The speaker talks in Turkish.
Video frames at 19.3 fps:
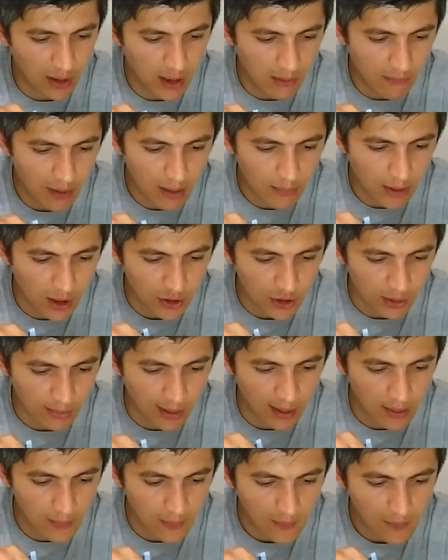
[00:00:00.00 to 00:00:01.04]
falan var mı
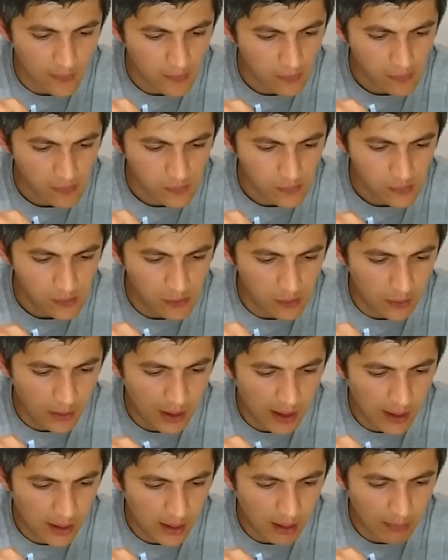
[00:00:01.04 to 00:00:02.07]
acaba? Yok
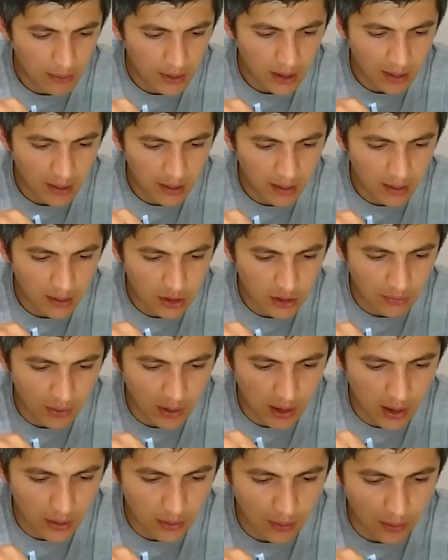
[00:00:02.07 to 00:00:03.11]
herhangi bir dakikası
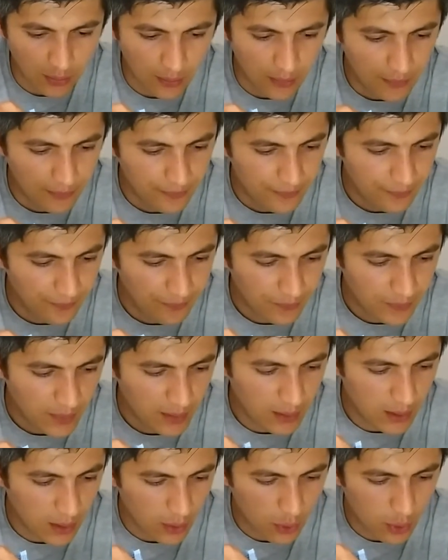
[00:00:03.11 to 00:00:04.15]
falan yok.
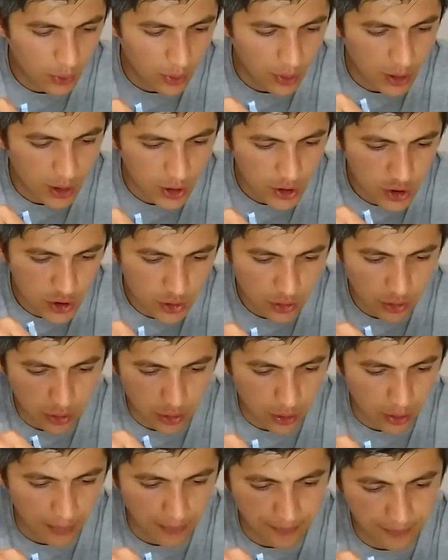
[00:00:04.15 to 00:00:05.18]
Direkt koyun
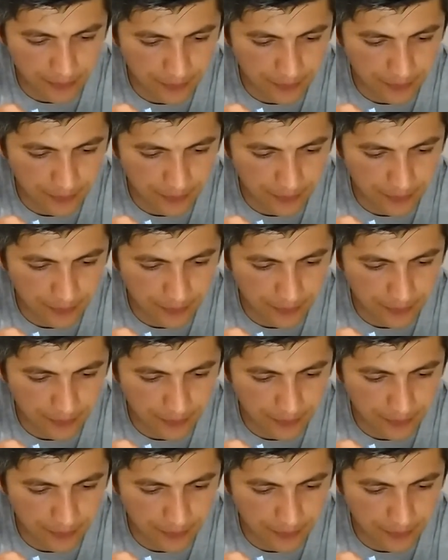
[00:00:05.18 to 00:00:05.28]
karıştırın diyor.